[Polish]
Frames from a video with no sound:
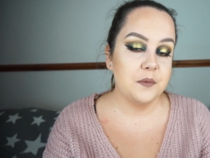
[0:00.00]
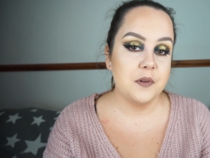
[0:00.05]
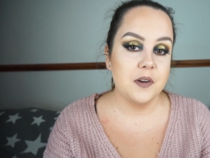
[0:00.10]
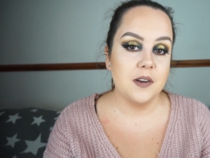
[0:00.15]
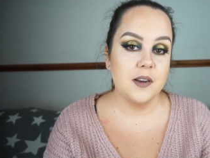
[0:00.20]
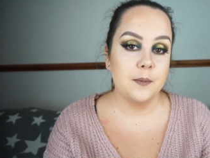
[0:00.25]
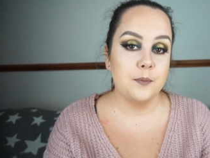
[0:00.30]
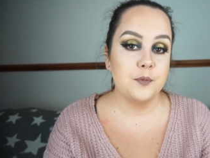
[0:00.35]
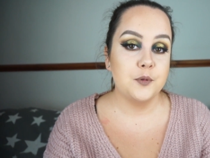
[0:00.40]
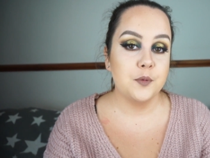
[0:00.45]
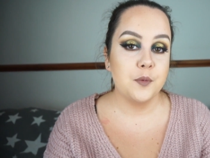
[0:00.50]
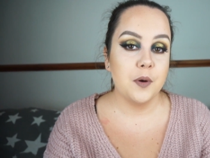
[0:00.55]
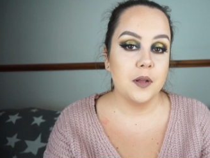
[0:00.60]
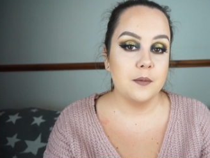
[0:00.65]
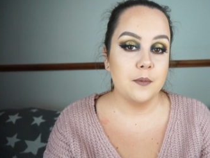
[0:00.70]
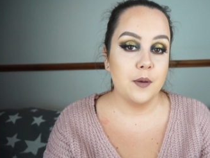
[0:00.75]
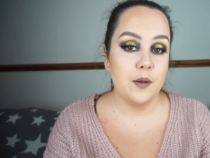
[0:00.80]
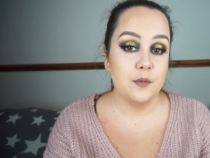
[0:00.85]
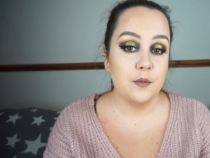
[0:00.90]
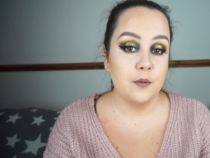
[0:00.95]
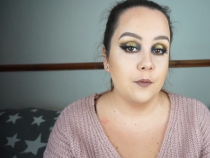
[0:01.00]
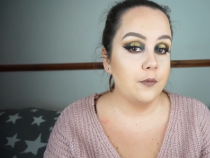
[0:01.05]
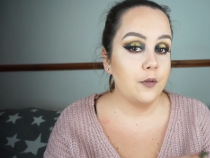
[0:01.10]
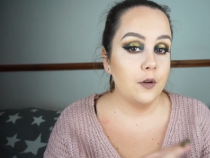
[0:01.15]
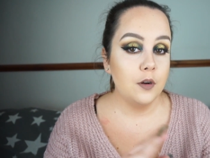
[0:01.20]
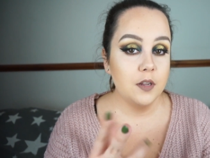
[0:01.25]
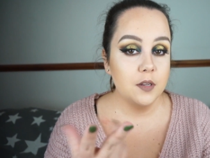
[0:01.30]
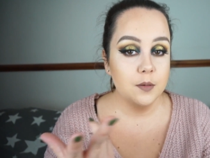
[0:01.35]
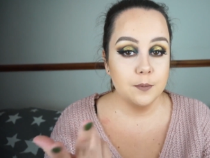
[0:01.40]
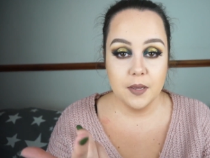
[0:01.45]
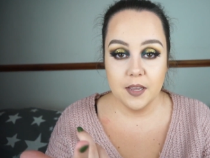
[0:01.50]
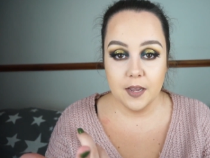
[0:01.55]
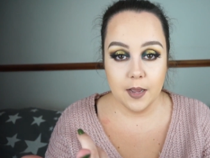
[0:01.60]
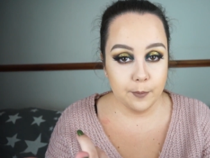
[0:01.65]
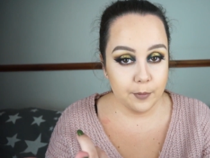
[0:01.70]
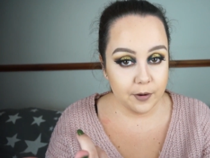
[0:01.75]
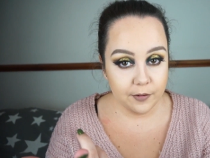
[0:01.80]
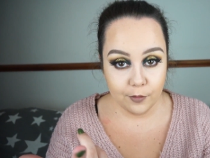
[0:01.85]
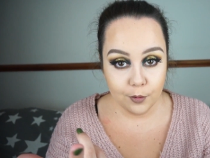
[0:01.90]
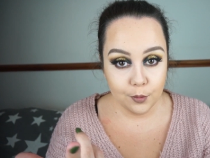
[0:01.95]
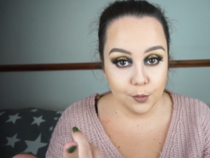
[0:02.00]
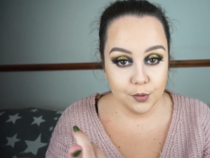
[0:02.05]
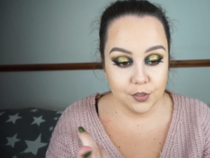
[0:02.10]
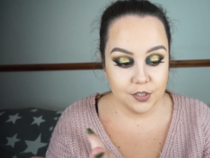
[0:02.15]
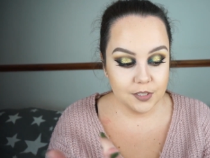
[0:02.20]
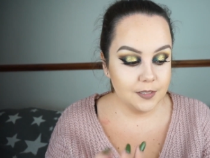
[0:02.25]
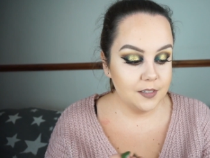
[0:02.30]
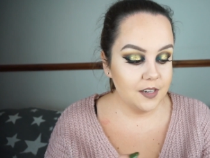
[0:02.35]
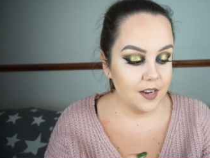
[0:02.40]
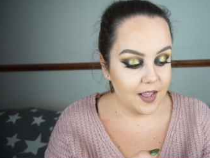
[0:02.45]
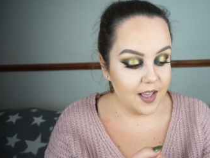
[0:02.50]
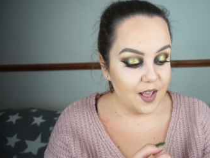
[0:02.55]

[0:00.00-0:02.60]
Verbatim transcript: które na przykład mają tą folię od Makeup Revolution,